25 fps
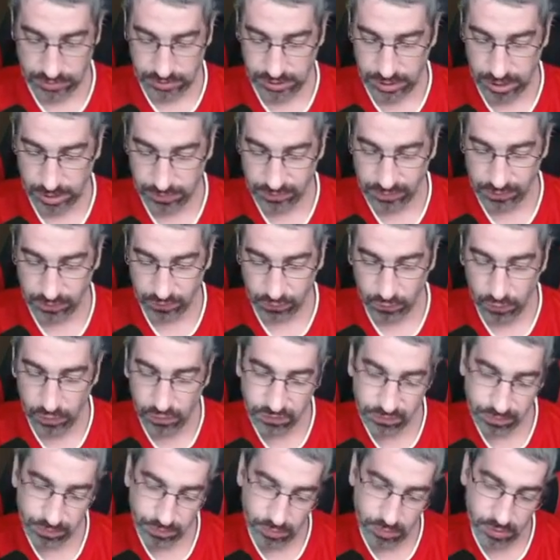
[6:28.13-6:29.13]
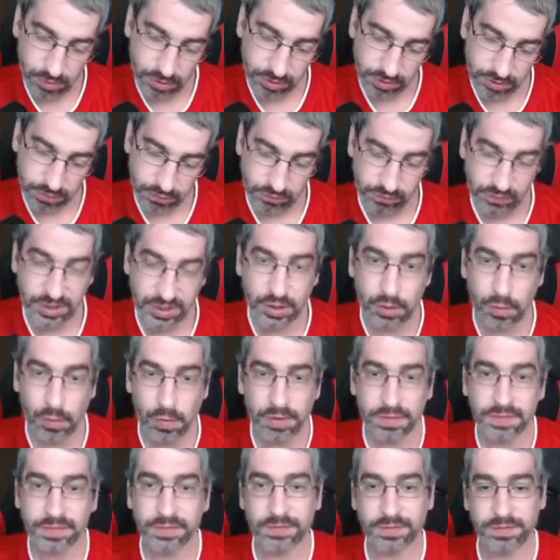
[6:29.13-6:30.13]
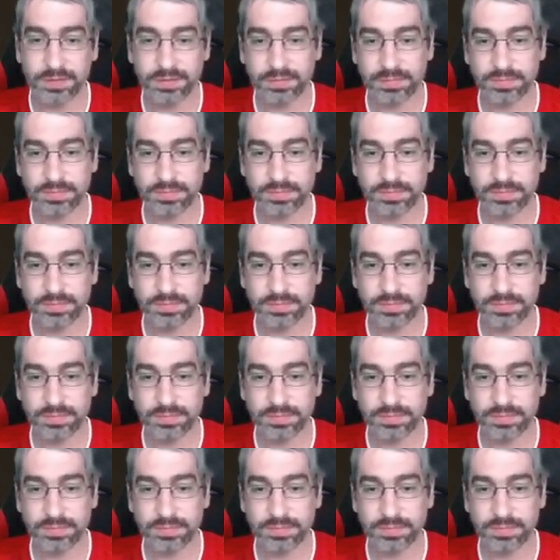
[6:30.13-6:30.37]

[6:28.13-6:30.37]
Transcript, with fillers: Hier haben wir Wolfsburg, Weghorst.